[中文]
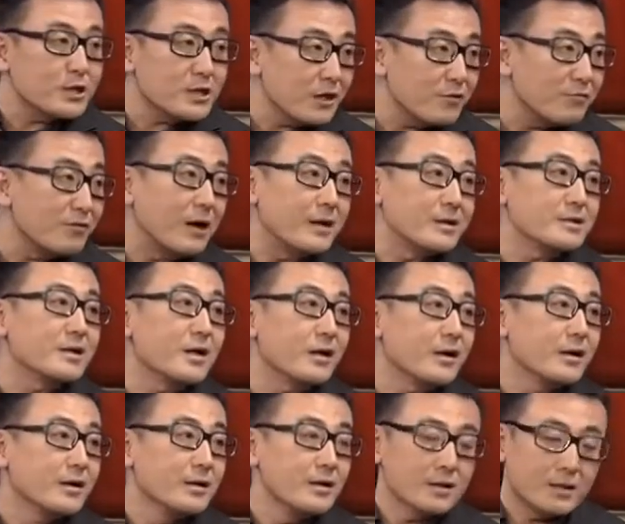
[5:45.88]
天晚上
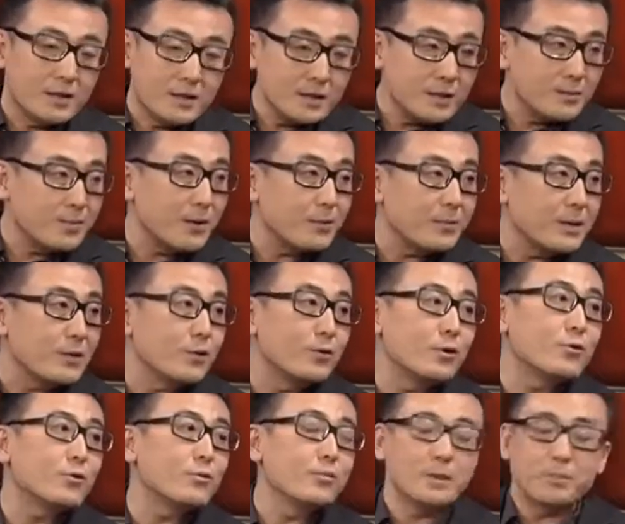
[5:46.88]
跟一帮美国
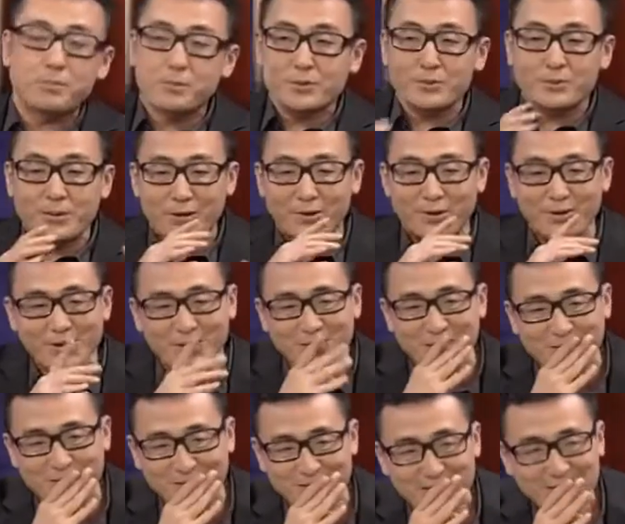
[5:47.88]
混不不是美国混，